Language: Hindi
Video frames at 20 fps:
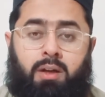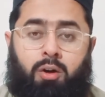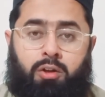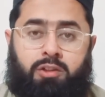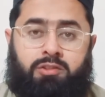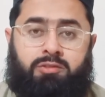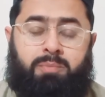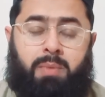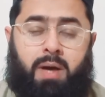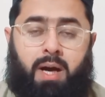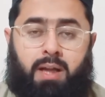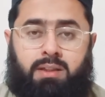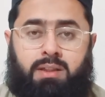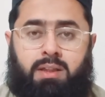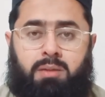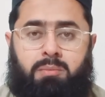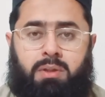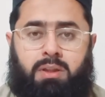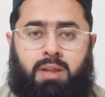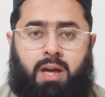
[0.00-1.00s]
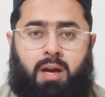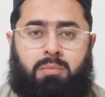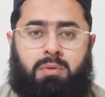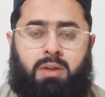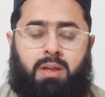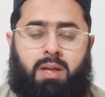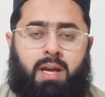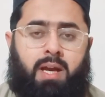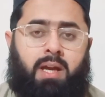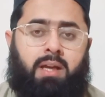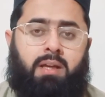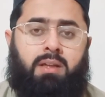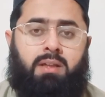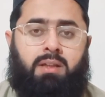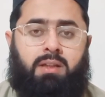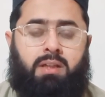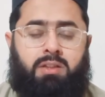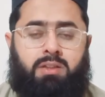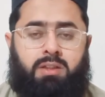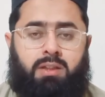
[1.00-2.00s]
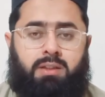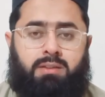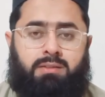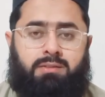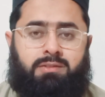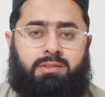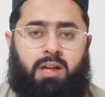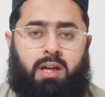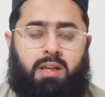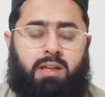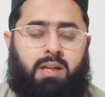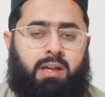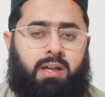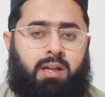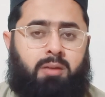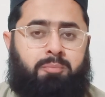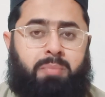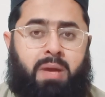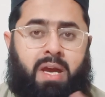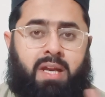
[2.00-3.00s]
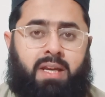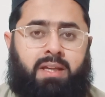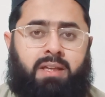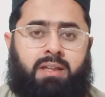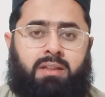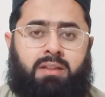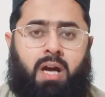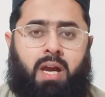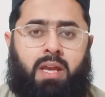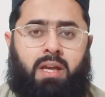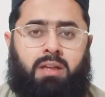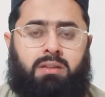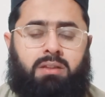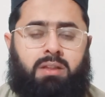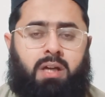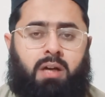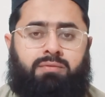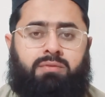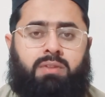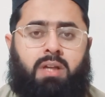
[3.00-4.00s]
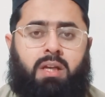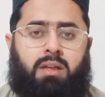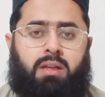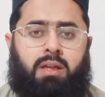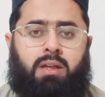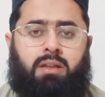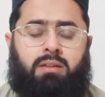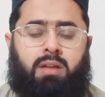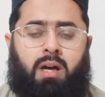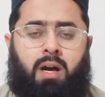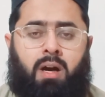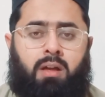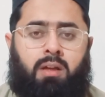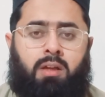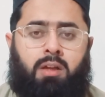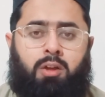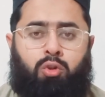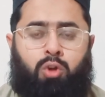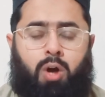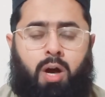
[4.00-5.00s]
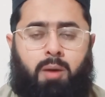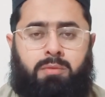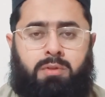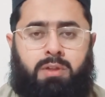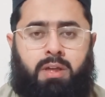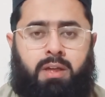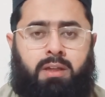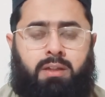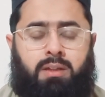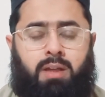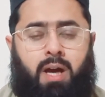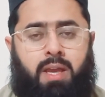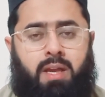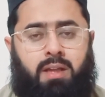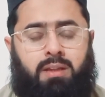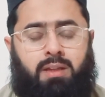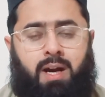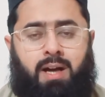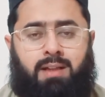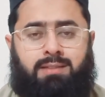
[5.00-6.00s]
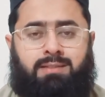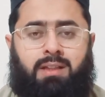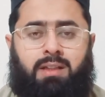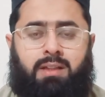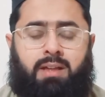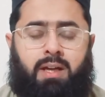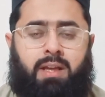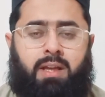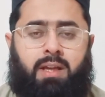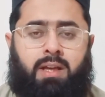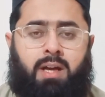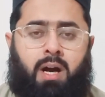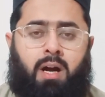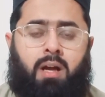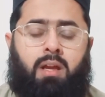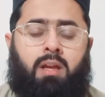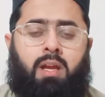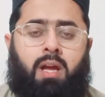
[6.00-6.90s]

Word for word: और इस बात की भी ताबीर है कि ये इंसान अगर पहले हिदायत याफ्ता नहीं था तो अब ये हिदायत हासिल करेगा